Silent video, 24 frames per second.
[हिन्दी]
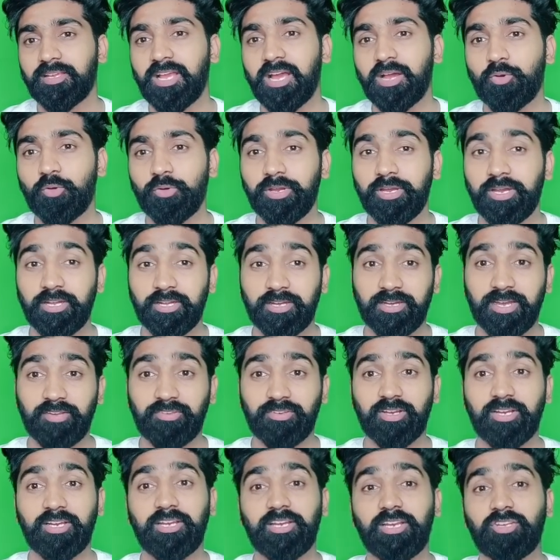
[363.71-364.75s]
क्या कोई
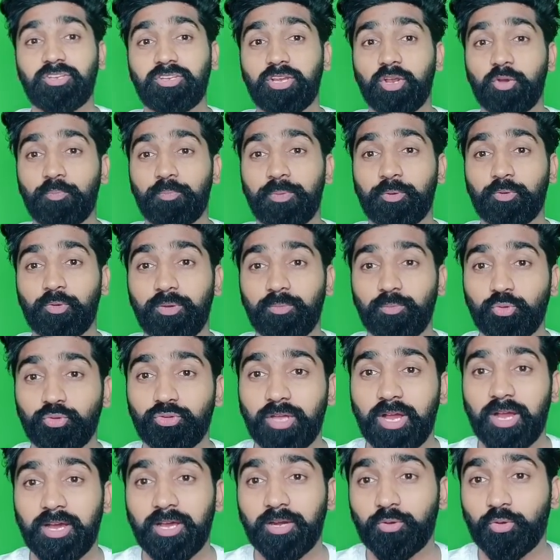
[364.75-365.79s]
इंटरनेशनली इसके ऊपर कोई
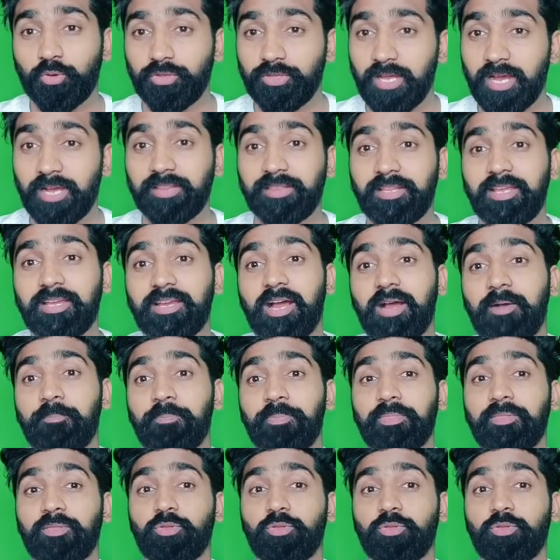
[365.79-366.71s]
मुद्दा अगर कोई ध्यान देगा